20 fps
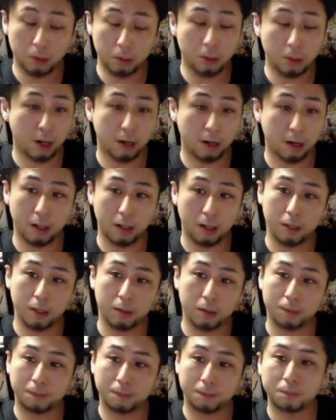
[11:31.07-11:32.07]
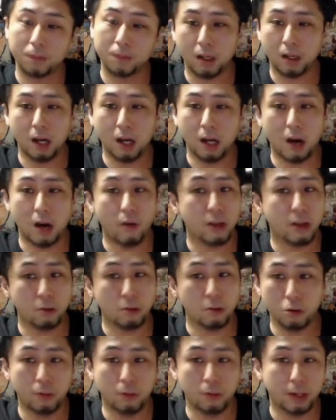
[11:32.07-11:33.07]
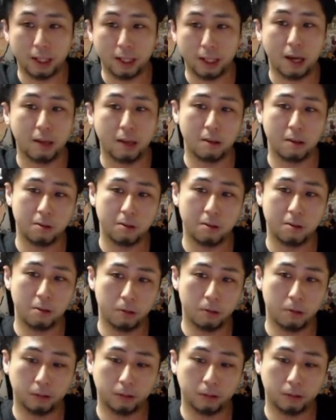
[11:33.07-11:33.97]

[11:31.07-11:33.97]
くだらない。交わす言葉はないですよ。